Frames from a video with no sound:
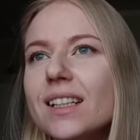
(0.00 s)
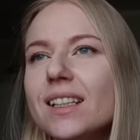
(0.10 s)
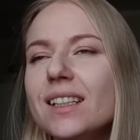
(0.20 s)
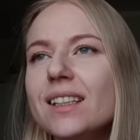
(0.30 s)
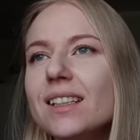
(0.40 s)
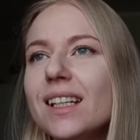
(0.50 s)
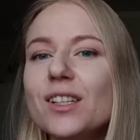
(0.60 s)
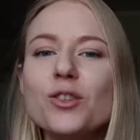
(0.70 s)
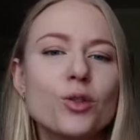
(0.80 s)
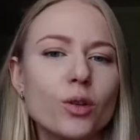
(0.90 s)
Я
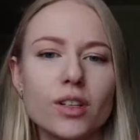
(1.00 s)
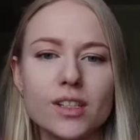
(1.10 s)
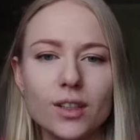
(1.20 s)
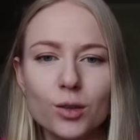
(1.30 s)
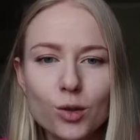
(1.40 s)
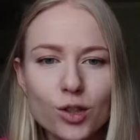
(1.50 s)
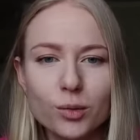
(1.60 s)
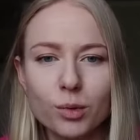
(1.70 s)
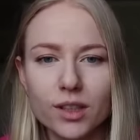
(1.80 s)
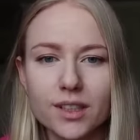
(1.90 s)
еще раз от души
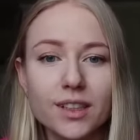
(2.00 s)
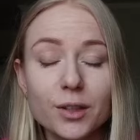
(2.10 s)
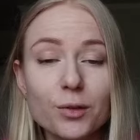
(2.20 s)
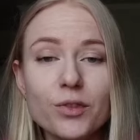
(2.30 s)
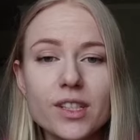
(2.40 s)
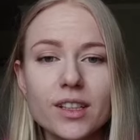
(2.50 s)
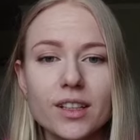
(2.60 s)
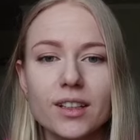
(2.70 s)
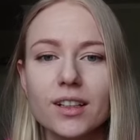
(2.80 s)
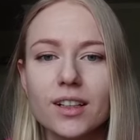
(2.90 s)
благодарю
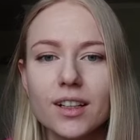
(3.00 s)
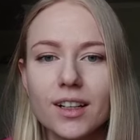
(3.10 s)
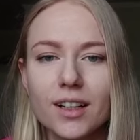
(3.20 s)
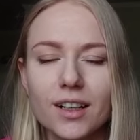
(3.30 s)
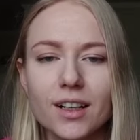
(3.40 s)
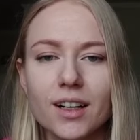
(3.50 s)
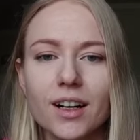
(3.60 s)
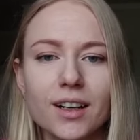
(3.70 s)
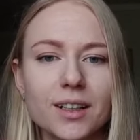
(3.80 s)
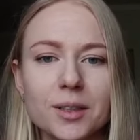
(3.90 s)
всех.
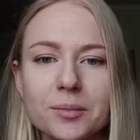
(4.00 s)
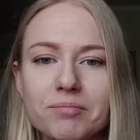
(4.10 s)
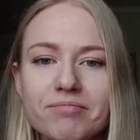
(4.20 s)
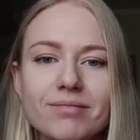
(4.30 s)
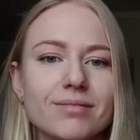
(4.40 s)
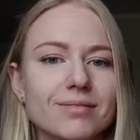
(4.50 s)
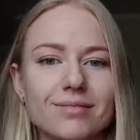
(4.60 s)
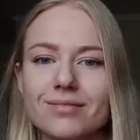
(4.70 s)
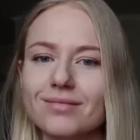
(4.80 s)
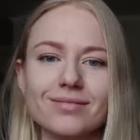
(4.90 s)
А,
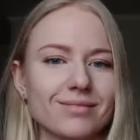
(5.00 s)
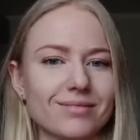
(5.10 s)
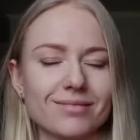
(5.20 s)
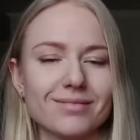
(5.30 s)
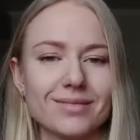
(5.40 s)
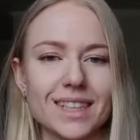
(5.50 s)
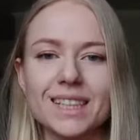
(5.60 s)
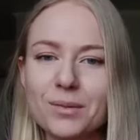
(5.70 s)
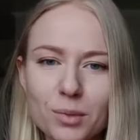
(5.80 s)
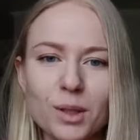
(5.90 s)

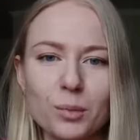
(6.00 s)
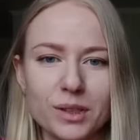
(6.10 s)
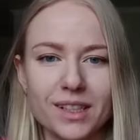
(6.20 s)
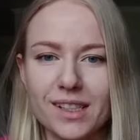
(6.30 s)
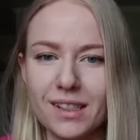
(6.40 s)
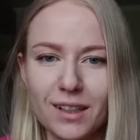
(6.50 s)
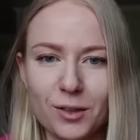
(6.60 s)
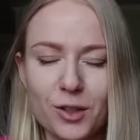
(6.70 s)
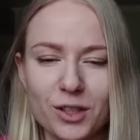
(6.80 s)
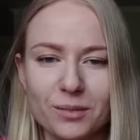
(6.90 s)
это было
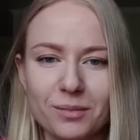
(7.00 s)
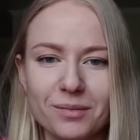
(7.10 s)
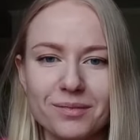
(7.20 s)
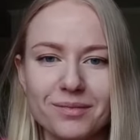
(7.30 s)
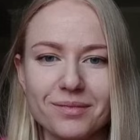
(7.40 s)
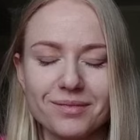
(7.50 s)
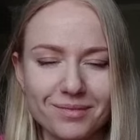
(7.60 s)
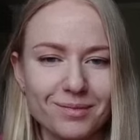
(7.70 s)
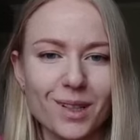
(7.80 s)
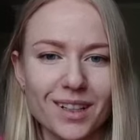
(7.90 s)
потрясающе.
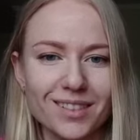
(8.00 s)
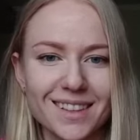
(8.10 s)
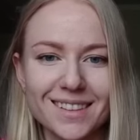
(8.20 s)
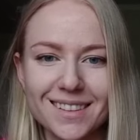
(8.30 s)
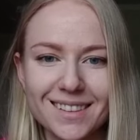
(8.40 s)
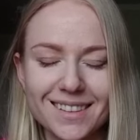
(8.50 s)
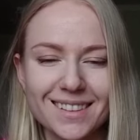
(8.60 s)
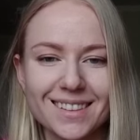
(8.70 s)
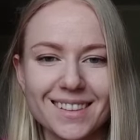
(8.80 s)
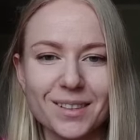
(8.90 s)
Правда.
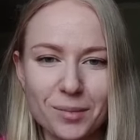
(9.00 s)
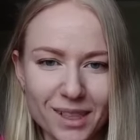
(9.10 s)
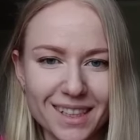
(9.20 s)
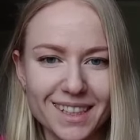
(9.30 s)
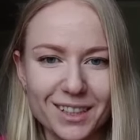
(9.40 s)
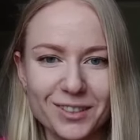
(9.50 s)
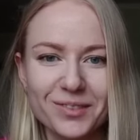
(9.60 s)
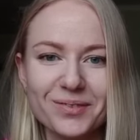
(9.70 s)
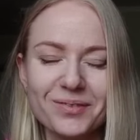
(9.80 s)
Благодарю.